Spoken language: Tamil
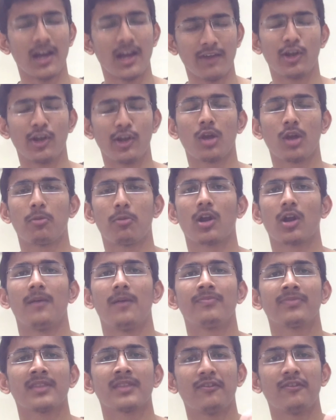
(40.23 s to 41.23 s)
வாங்க வீடியோ
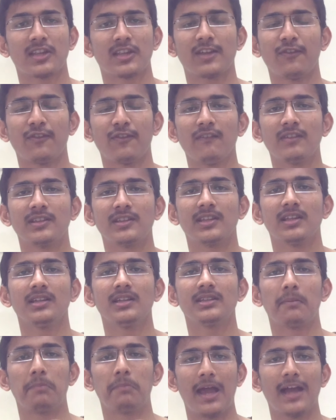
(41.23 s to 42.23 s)
போகலாம் ஃபர்ஸ்ட் ஆஃப் ஆல் வந்து
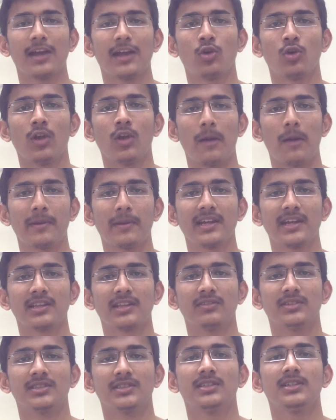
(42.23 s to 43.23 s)
இந்த பிளாக் ஹோல்
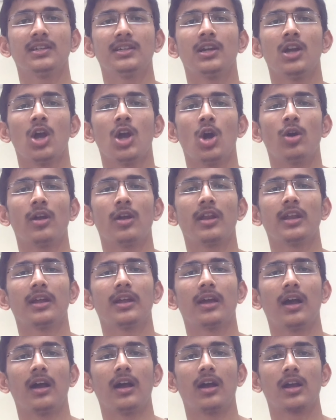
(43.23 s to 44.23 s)
அப்படிங்கிறது வந்து ஒரு
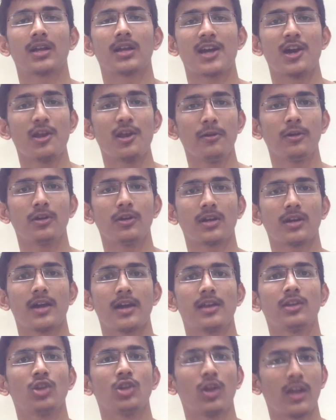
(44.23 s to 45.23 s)
கரு
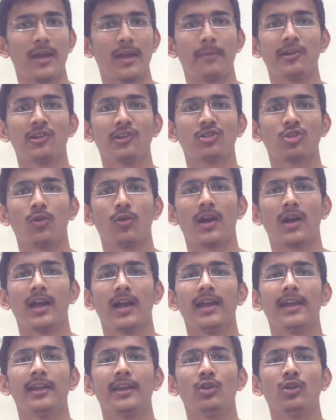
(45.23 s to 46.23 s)
கருந்தொலை அப்படின்னு
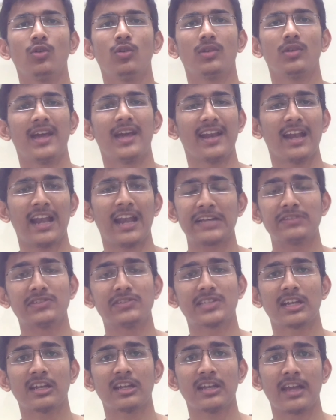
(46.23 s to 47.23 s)
சொல்லுவாங்க இன்னும் நிறைய
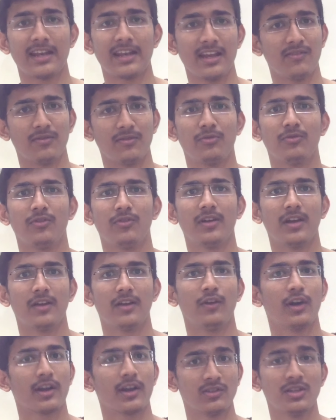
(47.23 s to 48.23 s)
லாங்குவேஜ்ல நிறைய
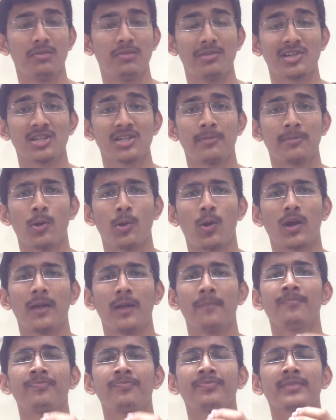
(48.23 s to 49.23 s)
வேர்டை வந்து மென்ஷன்
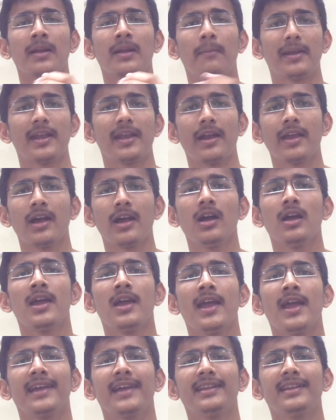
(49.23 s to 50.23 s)
பண்ணுவாங்க பட் ஆனா
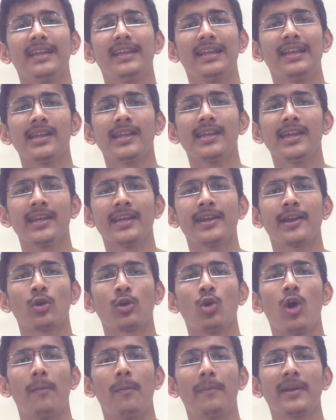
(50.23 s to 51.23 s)
இது இல்லைன்னா என்ன
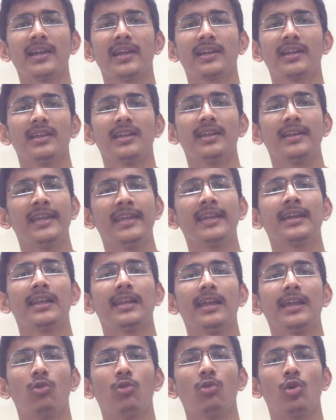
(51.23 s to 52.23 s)
நடக்கும் அப்படிங்கறத
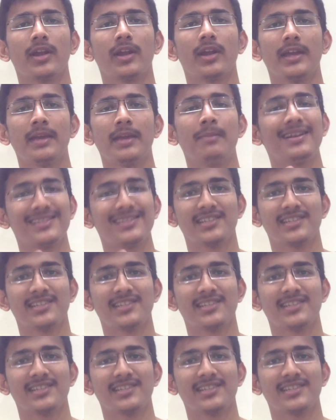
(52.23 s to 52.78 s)
நீங்களே ஒரு